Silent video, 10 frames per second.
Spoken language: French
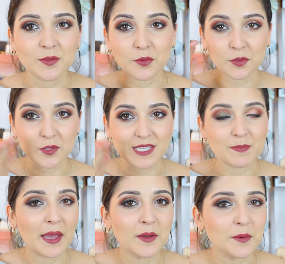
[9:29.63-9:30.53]
Donc euh,
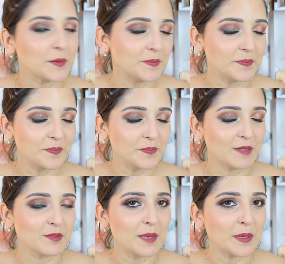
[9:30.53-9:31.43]
j'espère que
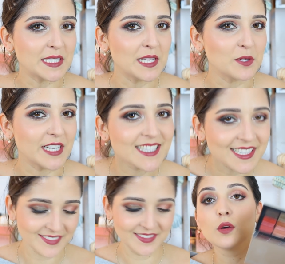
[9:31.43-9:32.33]
vous appréciez le geste.